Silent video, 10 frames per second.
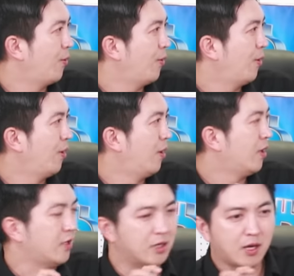맞습니다.
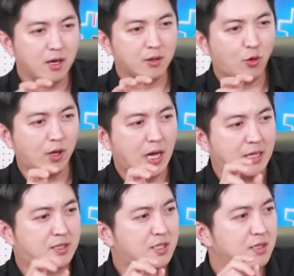이게 되게
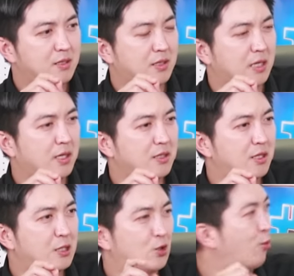가치 있는 자산인지도